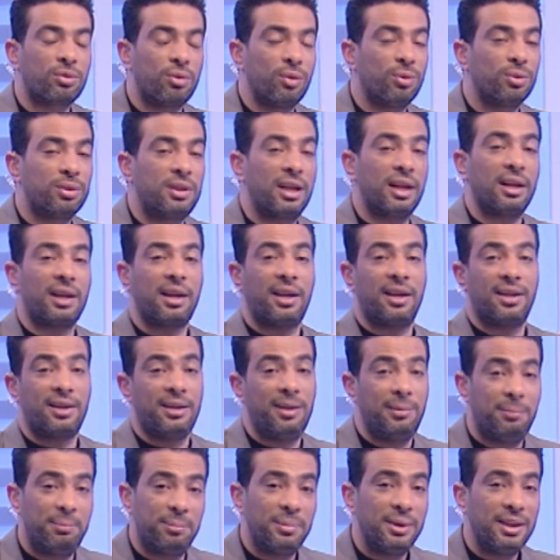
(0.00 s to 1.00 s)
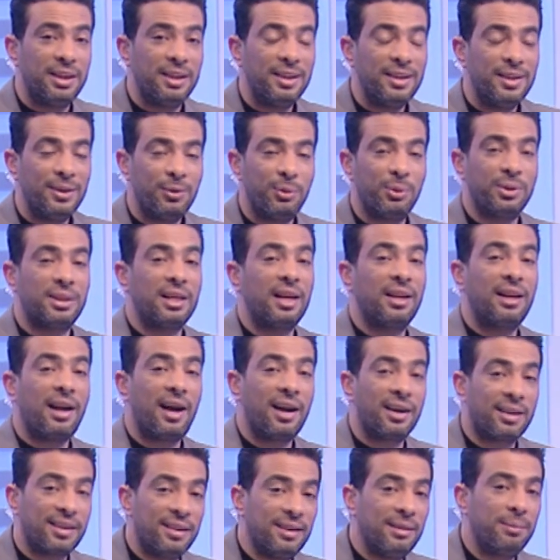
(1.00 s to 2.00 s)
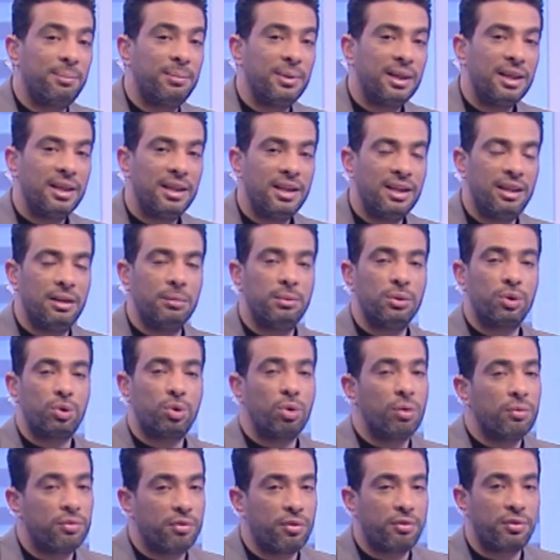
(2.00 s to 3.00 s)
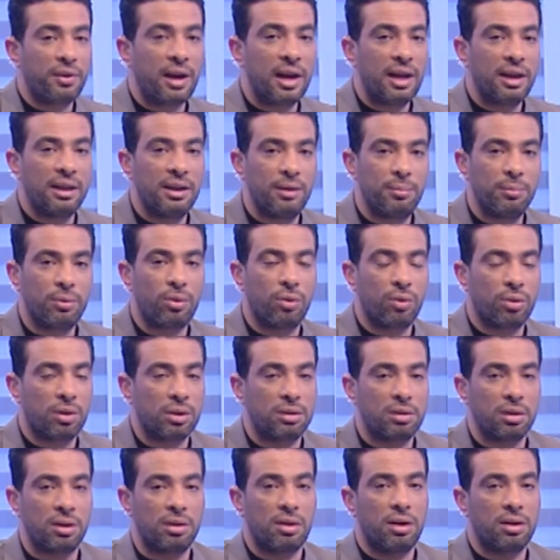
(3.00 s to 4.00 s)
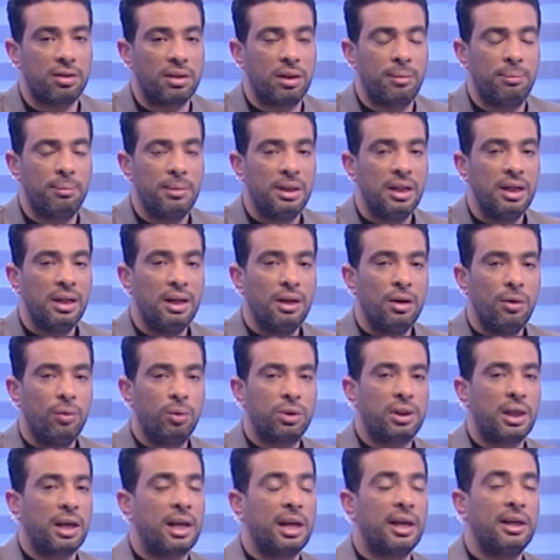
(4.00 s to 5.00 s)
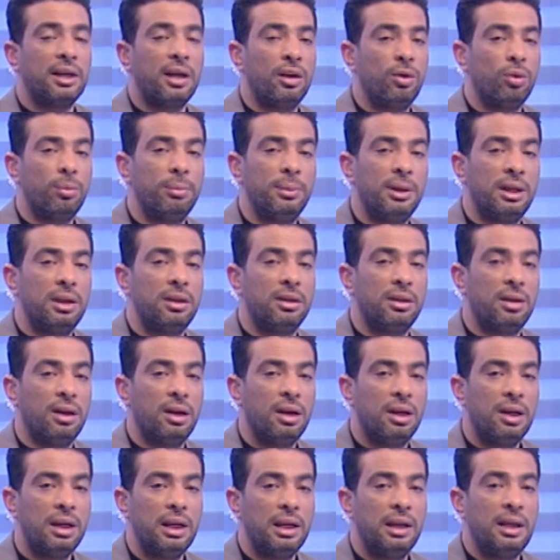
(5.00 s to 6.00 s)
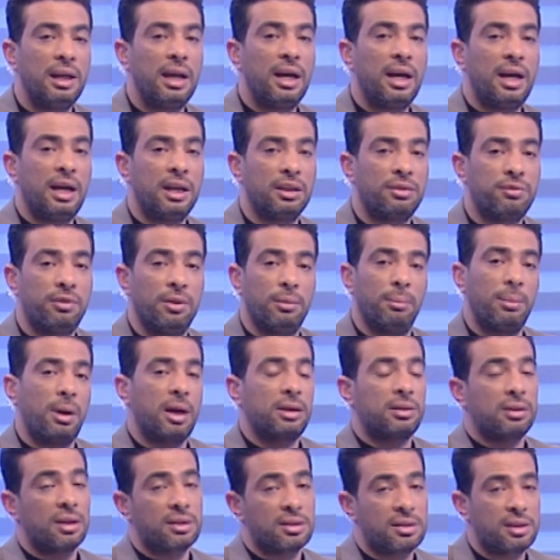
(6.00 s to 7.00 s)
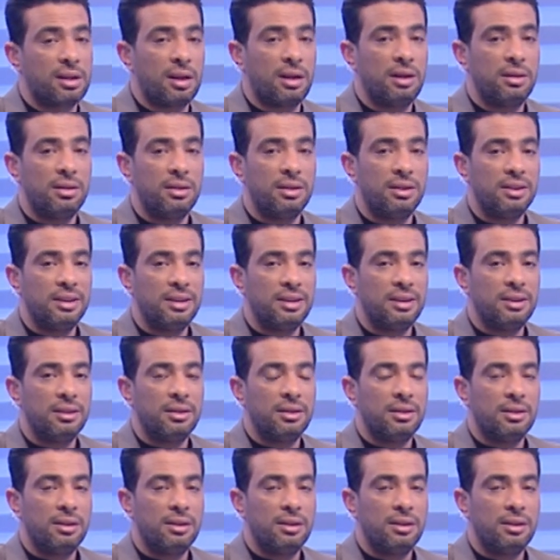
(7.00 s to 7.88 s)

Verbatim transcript: لحضراتكم وده الغريب وده العجيب اللي بنشوفه في عالم كره القدم وتخيلوا مين اللي قاعد في المختص ده